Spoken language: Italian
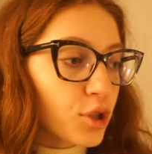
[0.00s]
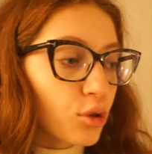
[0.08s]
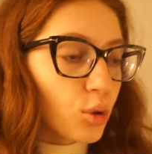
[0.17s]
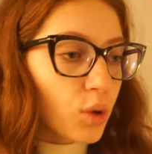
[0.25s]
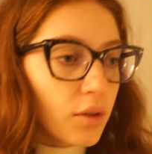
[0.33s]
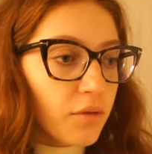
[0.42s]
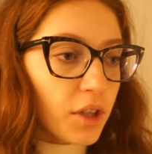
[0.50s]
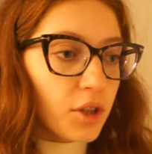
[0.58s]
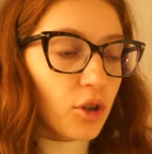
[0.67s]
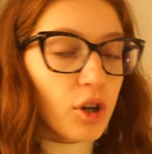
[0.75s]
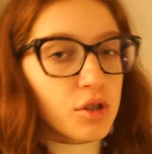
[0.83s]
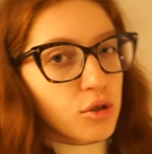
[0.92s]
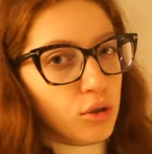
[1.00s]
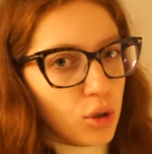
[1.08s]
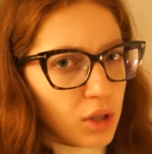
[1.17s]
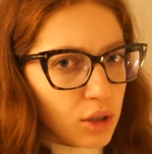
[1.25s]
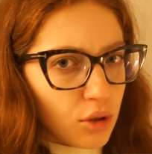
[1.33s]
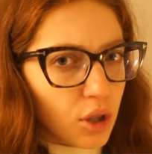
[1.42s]
sotto quel video e sotto
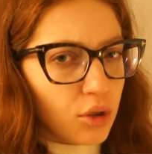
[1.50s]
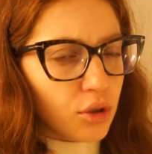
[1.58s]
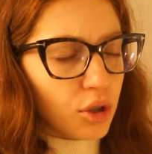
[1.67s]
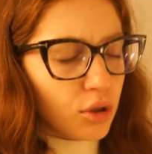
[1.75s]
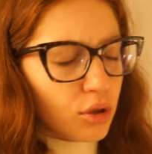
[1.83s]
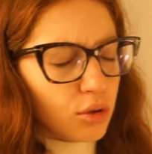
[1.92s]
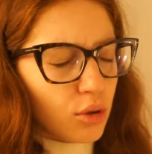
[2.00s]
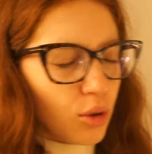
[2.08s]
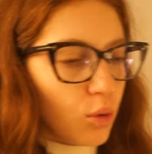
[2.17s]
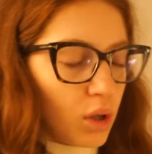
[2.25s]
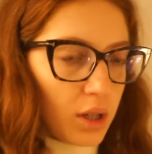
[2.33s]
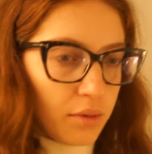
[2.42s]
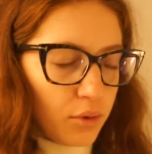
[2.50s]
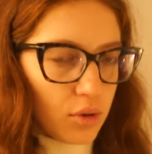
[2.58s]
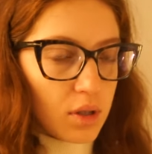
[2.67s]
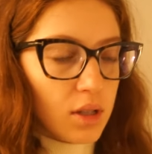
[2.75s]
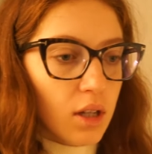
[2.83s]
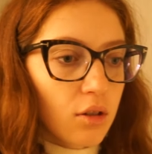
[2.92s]
un altro che non ricordo quale
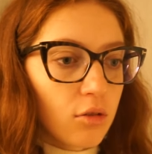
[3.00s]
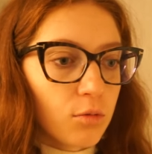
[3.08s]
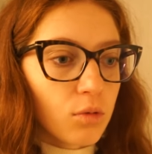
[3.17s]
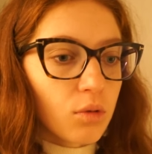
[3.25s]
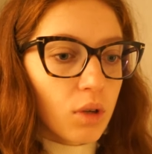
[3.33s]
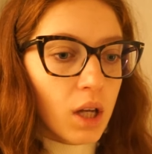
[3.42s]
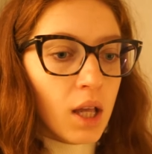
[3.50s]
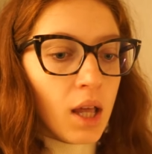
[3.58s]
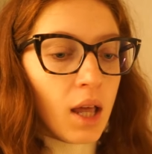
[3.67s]
fosse comunque